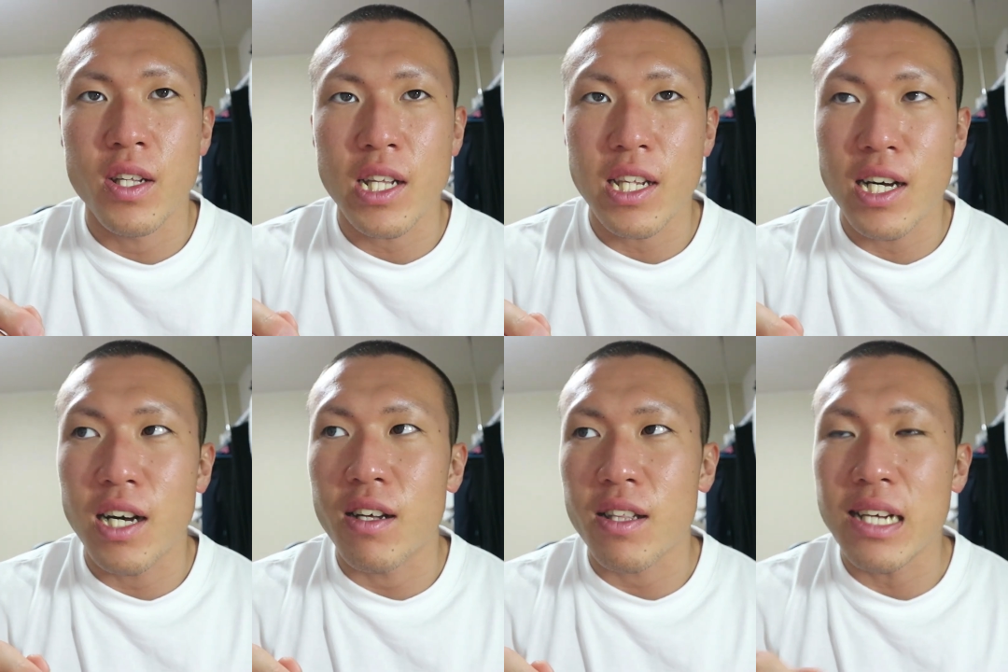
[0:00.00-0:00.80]
た
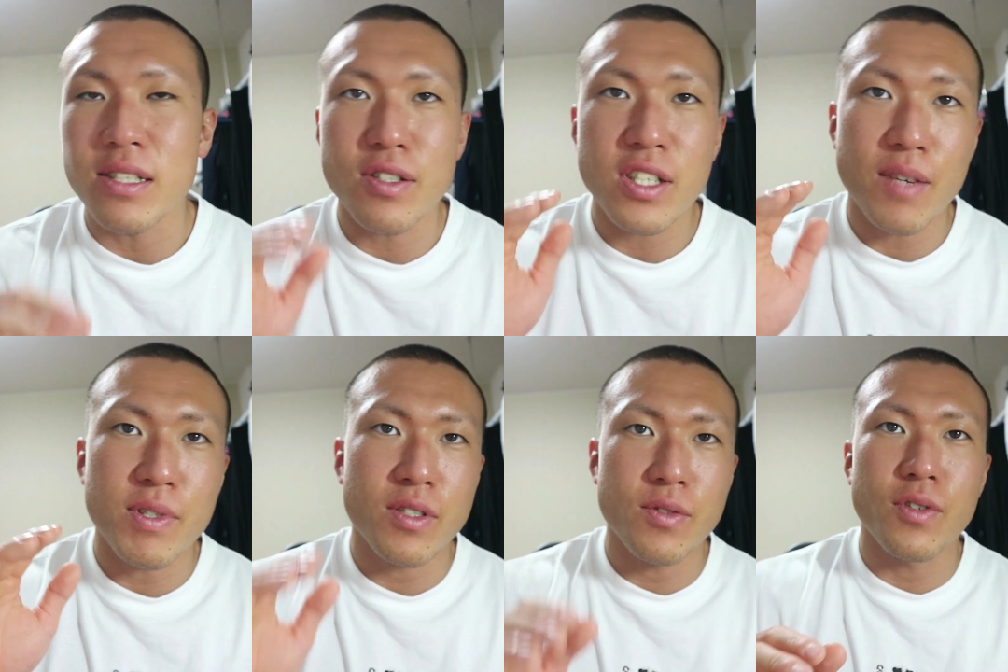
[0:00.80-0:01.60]
だ、炭水化
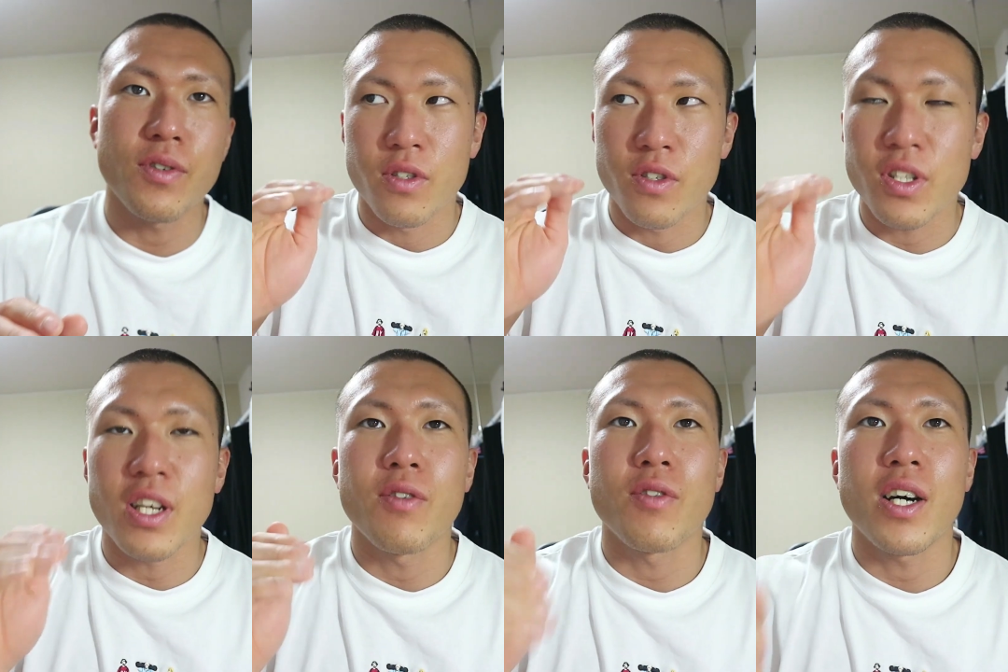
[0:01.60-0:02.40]
物を抜い
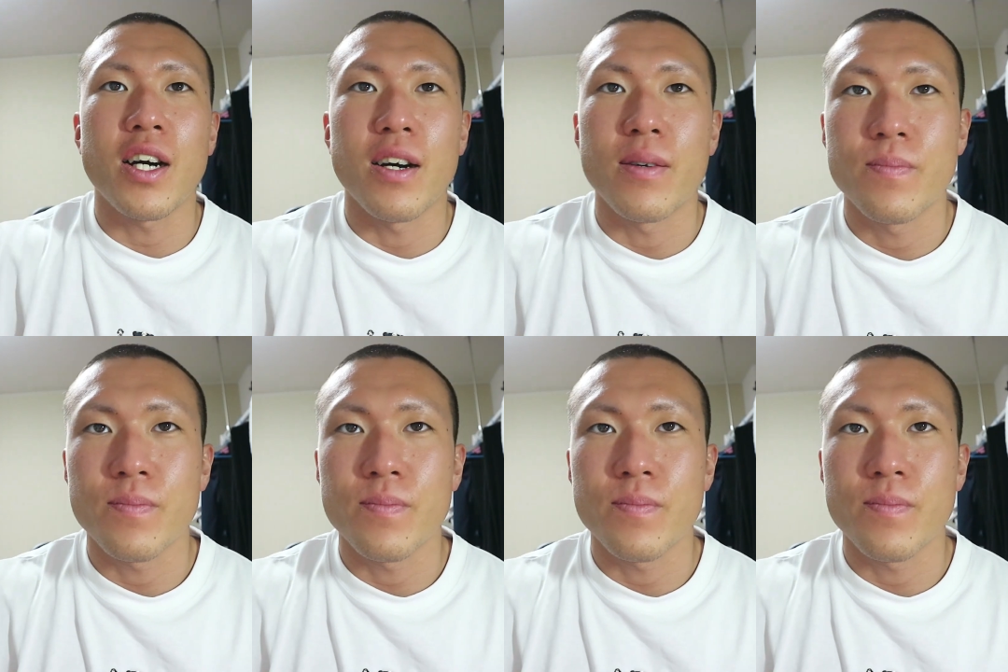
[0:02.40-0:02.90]
た方が